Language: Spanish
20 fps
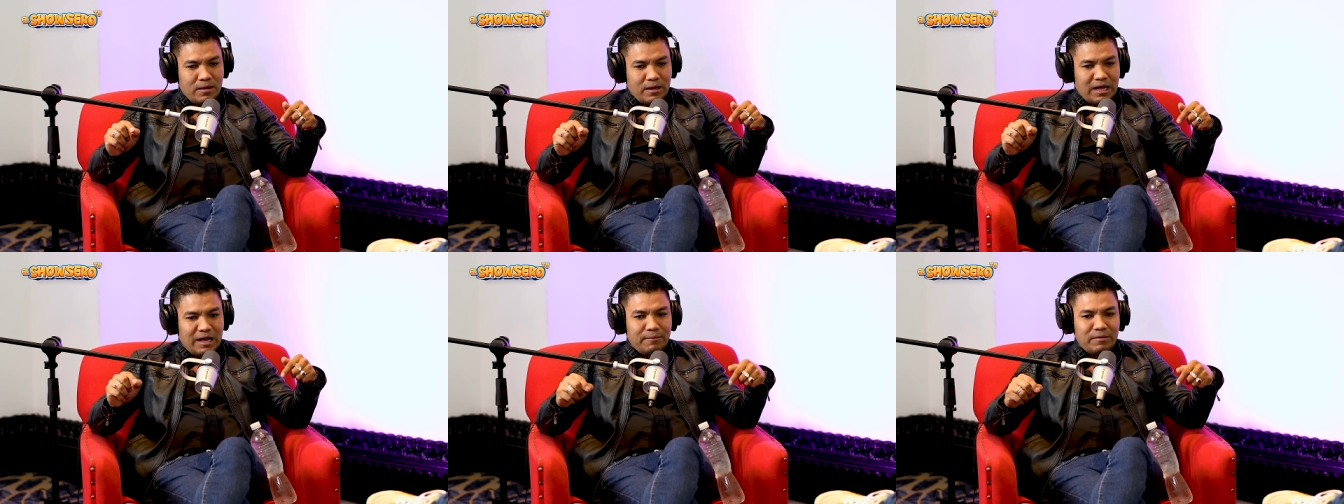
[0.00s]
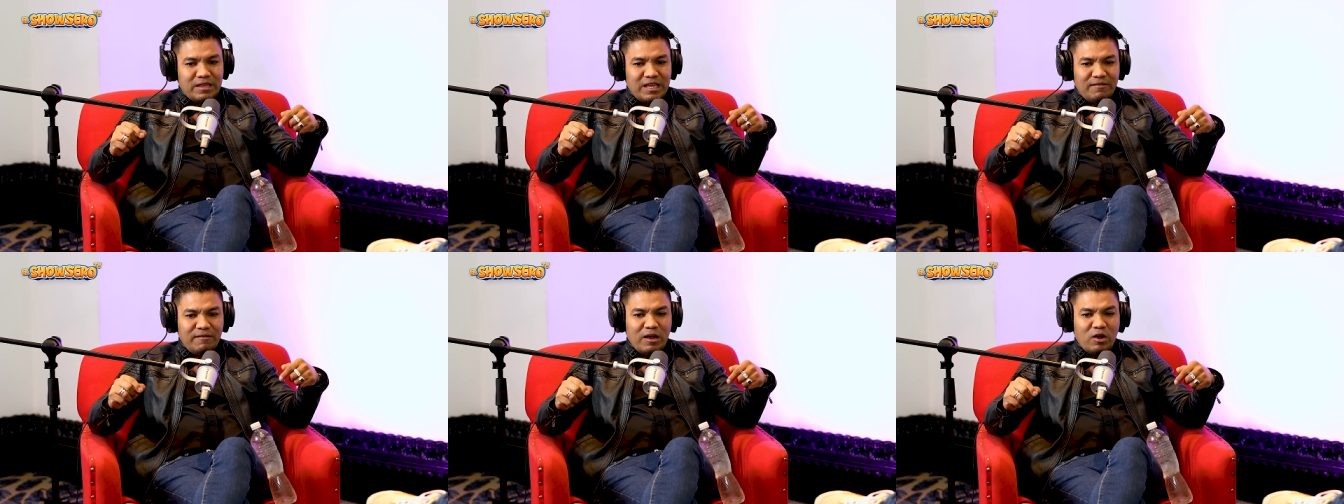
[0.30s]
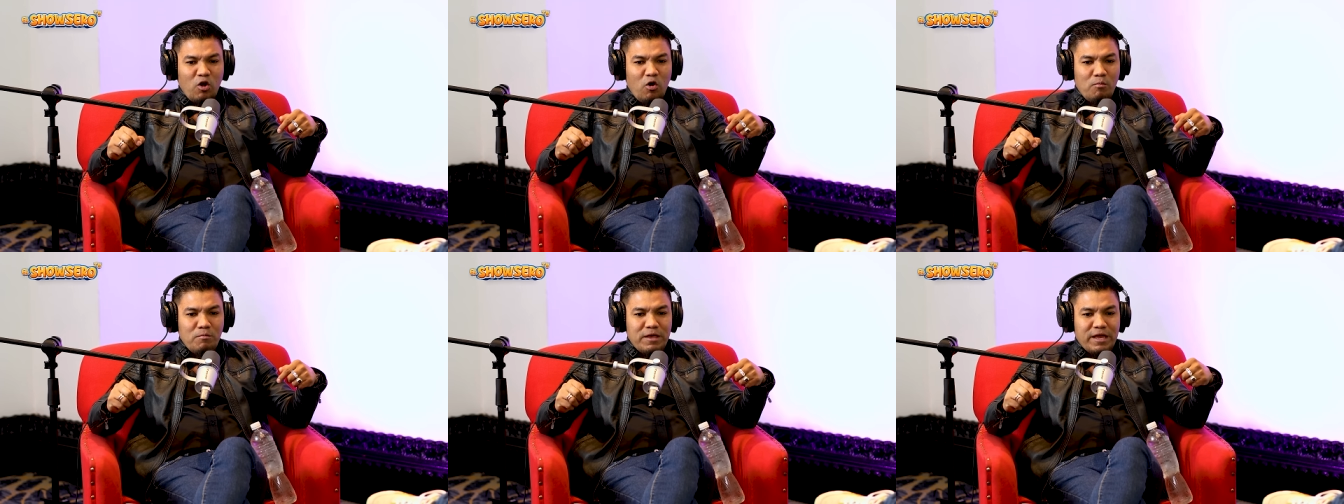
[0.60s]
Caminaba
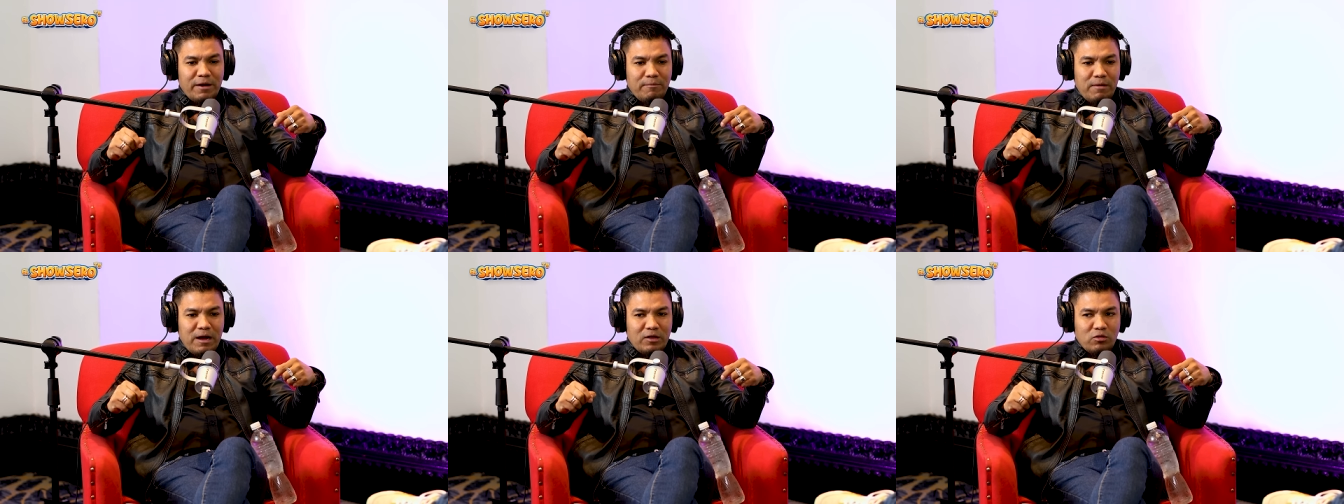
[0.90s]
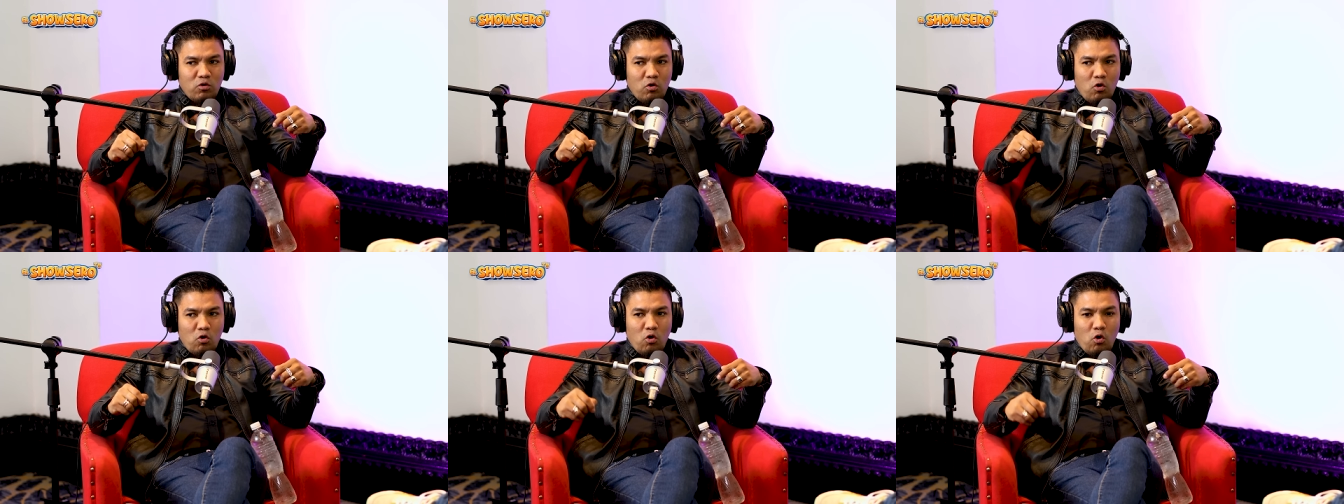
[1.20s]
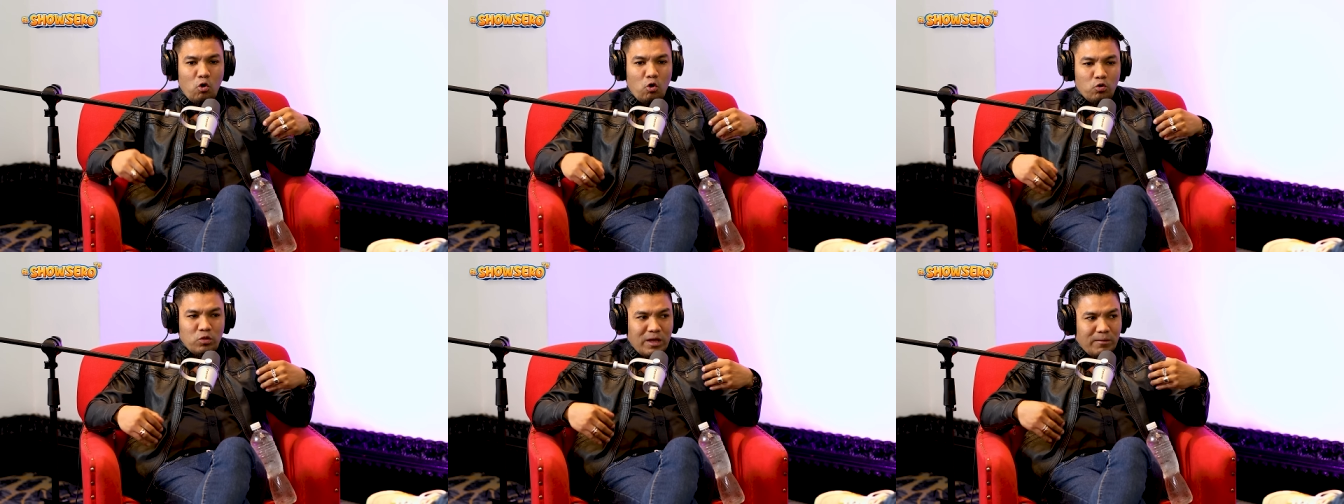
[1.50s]
con mi hermano
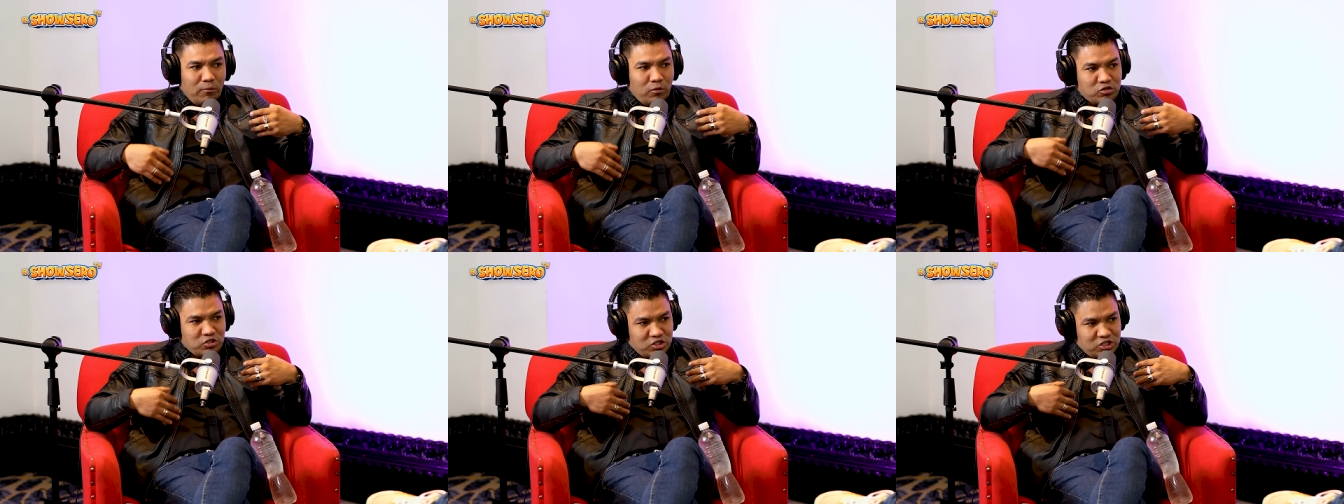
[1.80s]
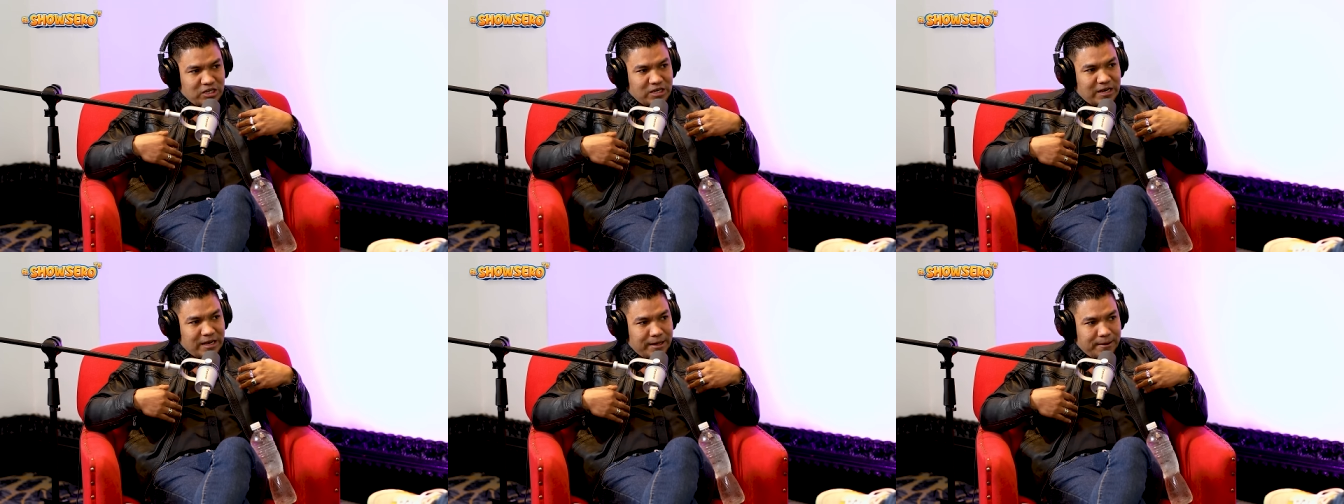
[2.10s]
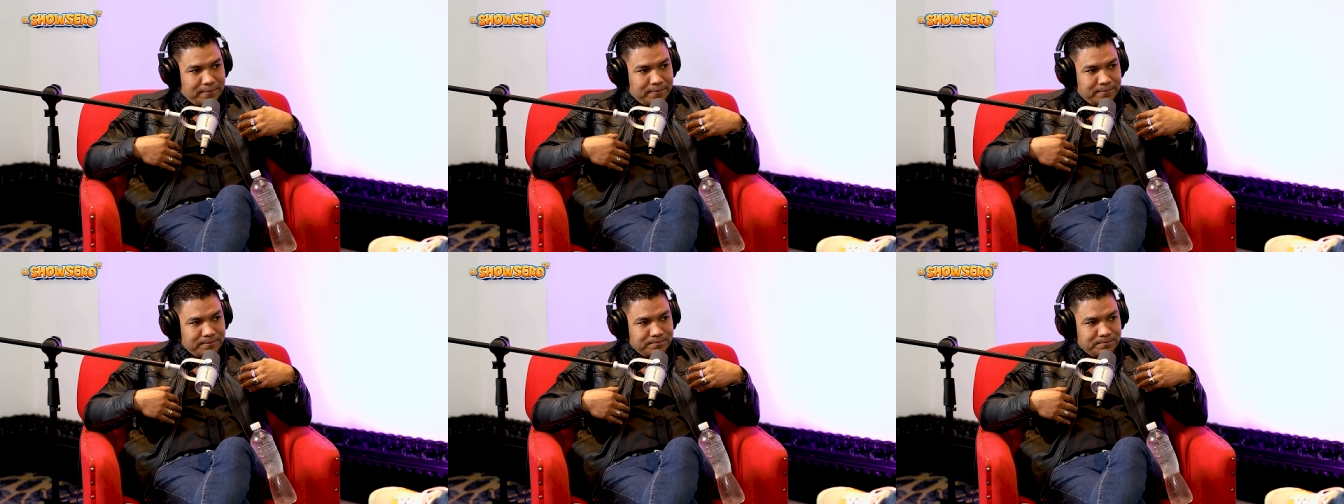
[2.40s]
con una
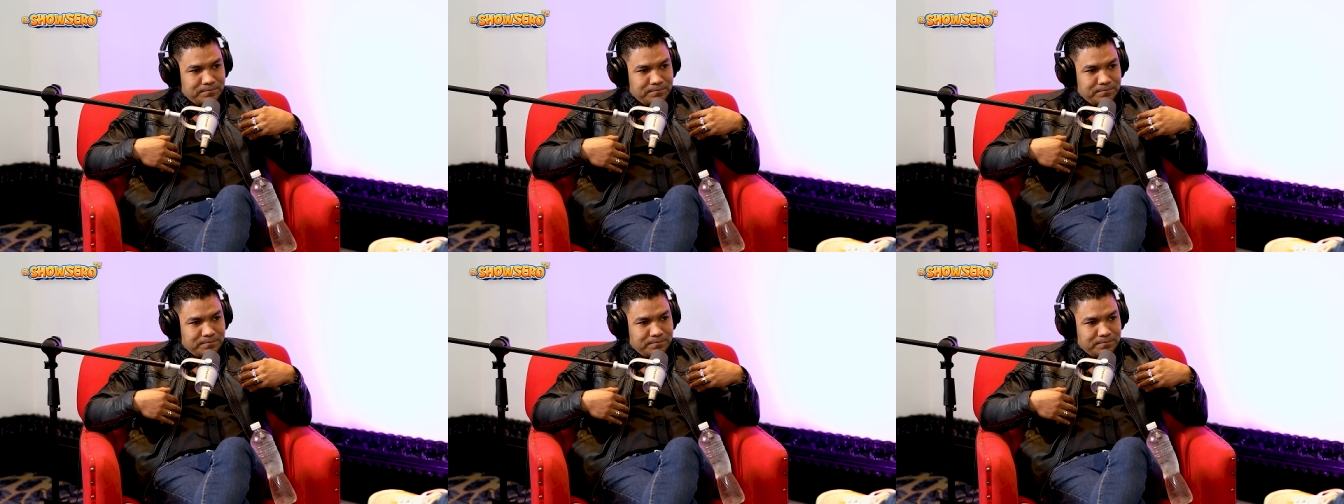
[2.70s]
mochila.